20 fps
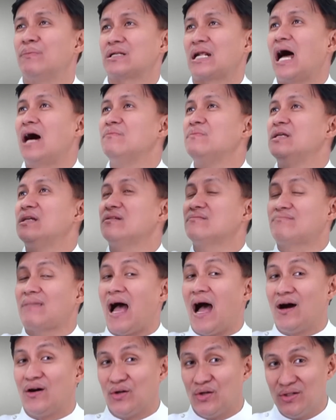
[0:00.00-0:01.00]
maraming
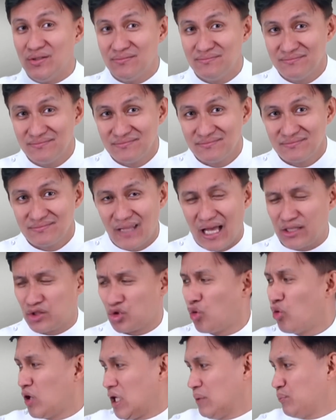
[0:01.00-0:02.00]
tao at
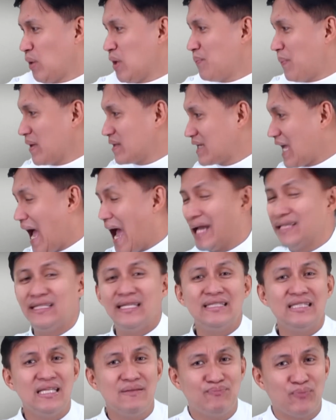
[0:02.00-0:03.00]
kulang ano po yung pagkain,
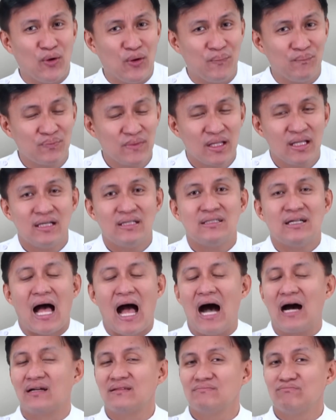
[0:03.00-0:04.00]
hindi po.
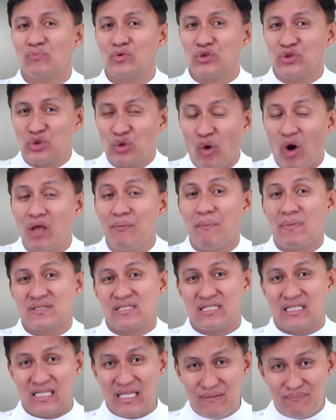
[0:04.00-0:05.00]
Ang mundo ay
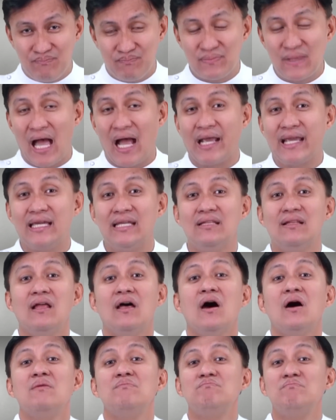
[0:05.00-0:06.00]
masikip dahil
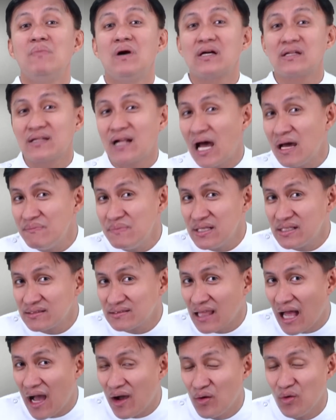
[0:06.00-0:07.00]
maraming
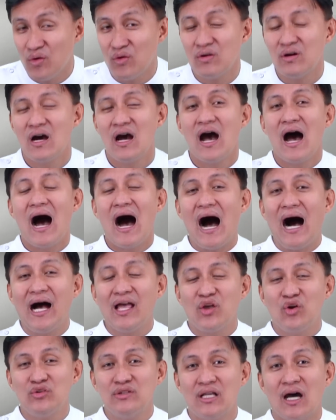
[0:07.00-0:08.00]
taong
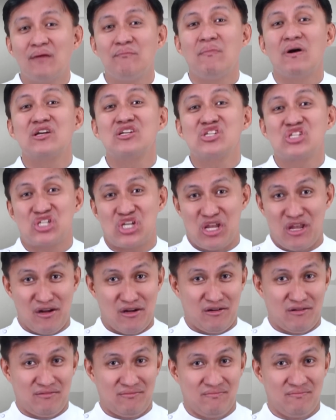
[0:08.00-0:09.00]
ayaw nang
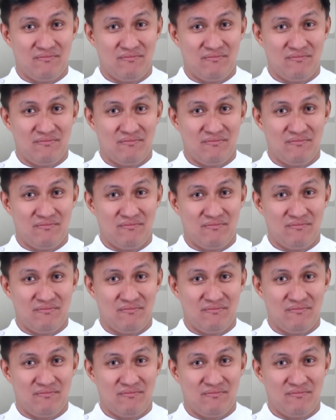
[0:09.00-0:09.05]
mag-share